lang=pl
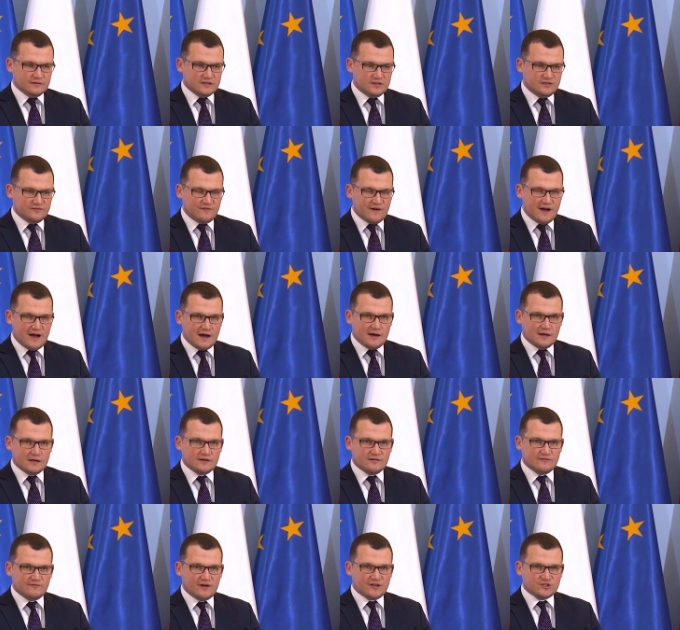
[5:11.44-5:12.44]
Dwa
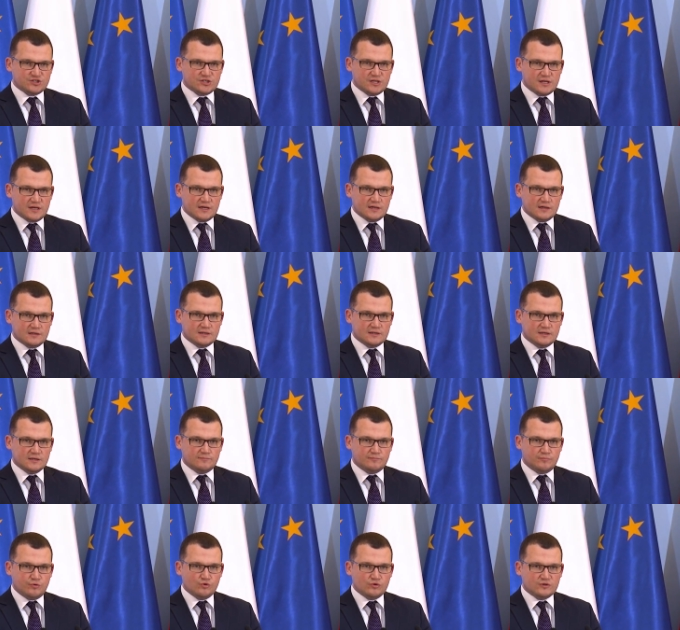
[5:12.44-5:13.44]
ważne e,
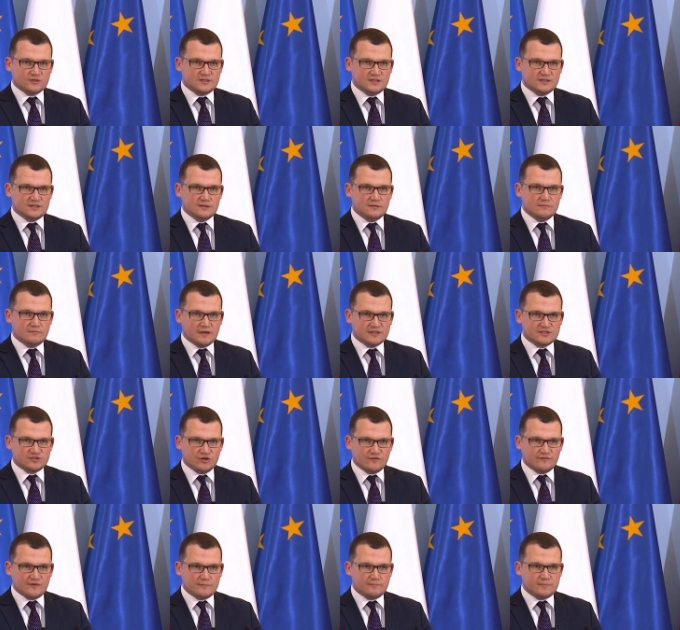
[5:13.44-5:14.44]
punkty
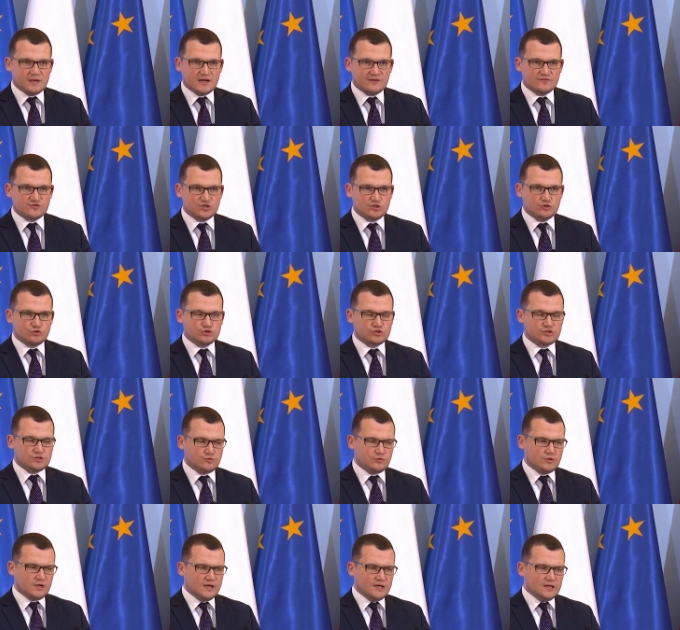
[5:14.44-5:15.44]
masowe. Pierwszy
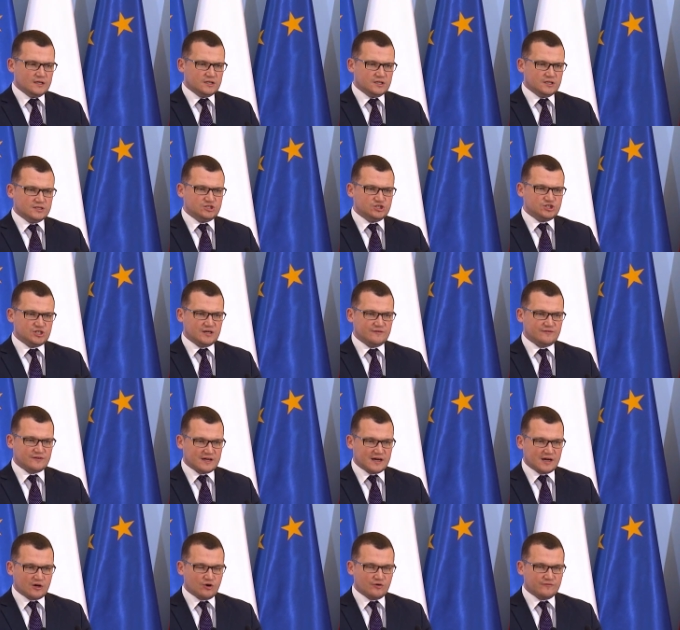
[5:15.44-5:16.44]
ruszył e, dzisiaj w
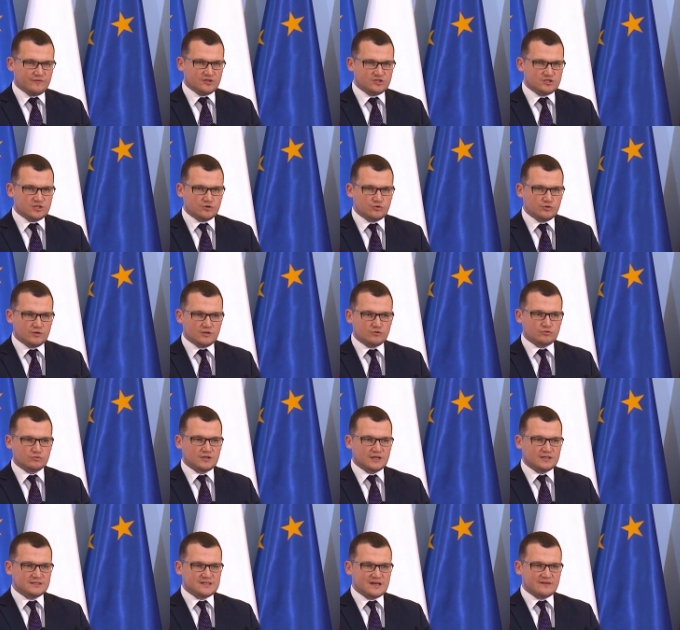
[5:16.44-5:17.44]
Krakowie. Dziękuję
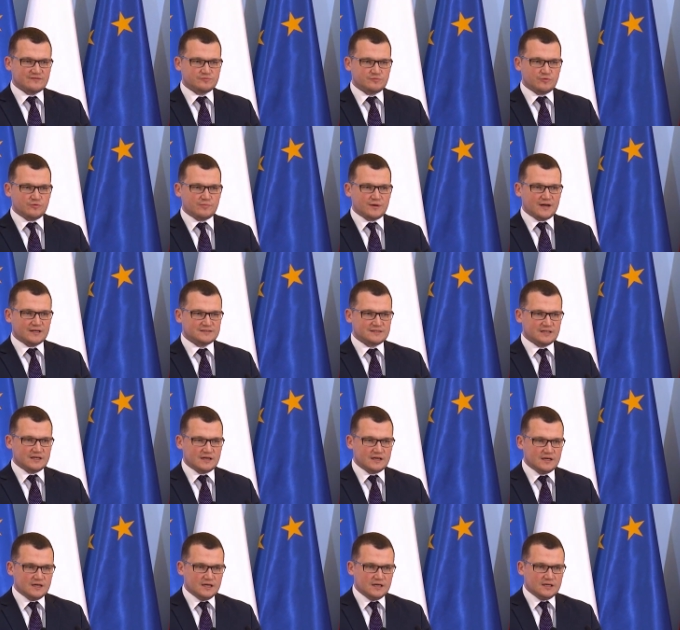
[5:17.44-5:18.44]
tutaj za
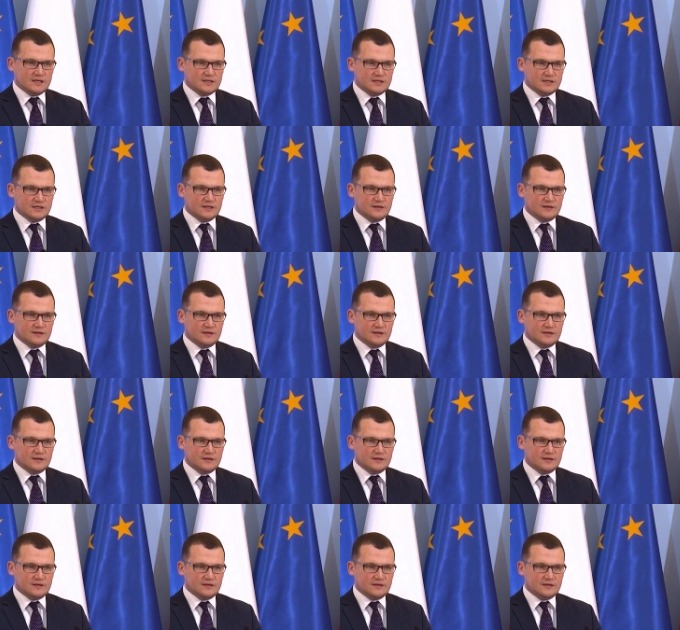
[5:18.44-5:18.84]
współpracę e,